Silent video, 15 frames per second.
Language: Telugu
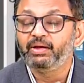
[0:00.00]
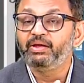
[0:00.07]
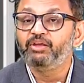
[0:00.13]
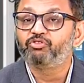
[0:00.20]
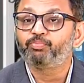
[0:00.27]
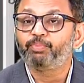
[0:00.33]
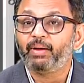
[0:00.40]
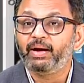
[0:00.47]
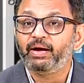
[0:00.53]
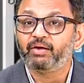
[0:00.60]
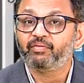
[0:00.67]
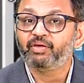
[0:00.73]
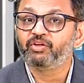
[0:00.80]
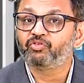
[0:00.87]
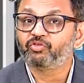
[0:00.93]
ఈ స్పైడర్
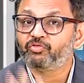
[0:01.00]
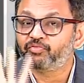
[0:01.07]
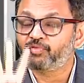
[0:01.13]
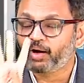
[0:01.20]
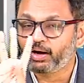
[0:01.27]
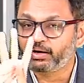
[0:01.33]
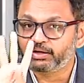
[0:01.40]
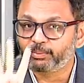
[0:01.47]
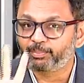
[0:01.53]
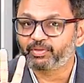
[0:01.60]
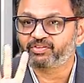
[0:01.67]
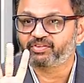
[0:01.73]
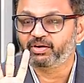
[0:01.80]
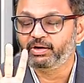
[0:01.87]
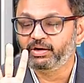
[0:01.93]
వెయిన్స్ ఫార్టీ
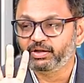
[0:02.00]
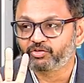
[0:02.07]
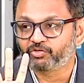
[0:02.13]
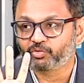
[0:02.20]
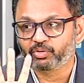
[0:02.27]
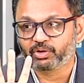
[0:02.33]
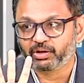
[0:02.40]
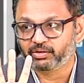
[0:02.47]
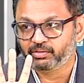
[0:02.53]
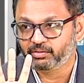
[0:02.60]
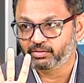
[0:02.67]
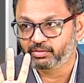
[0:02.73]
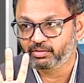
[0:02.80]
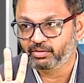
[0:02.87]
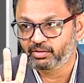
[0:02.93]
పర్సెంట్ ఇండియన్స్కి ఉంటాయి
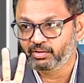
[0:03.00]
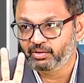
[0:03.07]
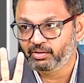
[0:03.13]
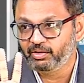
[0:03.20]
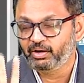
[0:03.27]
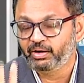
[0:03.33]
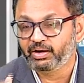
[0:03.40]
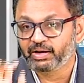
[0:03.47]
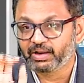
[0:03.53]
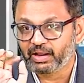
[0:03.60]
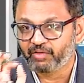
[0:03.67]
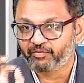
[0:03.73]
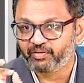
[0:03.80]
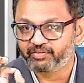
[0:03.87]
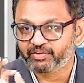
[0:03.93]
ఓకే
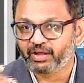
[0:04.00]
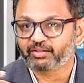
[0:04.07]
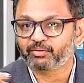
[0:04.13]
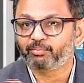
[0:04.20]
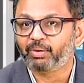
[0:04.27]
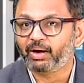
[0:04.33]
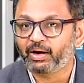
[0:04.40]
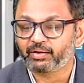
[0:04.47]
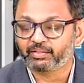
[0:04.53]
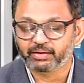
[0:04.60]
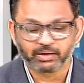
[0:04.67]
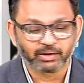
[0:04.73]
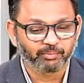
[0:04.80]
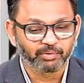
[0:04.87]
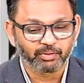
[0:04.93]
నలభై శాతం
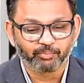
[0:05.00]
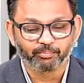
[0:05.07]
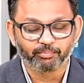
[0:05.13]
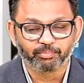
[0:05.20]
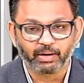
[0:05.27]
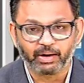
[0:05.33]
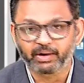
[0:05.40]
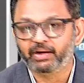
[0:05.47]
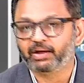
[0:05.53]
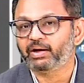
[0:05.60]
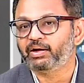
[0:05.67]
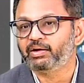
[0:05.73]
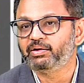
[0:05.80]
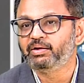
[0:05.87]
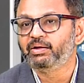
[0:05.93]
భారతీయులకి మీరు బ్లైండ్గా
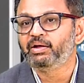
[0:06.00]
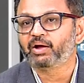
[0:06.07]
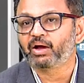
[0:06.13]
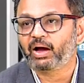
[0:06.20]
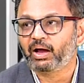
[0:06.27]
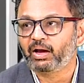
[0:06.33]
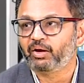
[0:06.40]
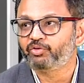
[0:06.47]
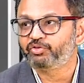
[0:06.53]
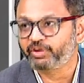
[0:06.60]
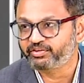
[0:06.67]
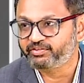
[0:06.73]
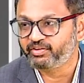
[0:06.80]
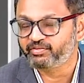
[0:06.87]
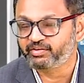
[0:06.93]
కాళ్ళు
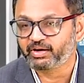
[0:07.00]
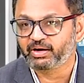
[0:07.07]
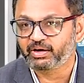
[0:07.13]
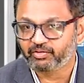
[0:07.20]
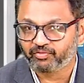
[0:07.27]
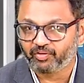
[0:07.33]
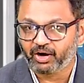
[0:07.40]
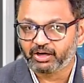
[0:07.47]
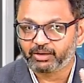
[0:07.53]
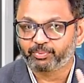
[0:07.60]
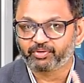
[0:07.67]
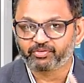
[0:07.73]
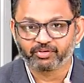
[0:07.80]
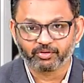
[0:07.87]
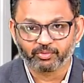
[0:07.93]
చెక్ చేశారంటే ఫార్టీ
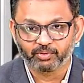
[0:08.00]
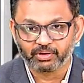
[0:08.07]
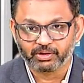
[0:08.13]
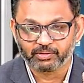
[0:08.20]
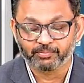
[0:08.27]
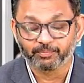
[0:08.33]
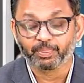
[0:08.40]
పర్సెంట్కి ఉంటాయి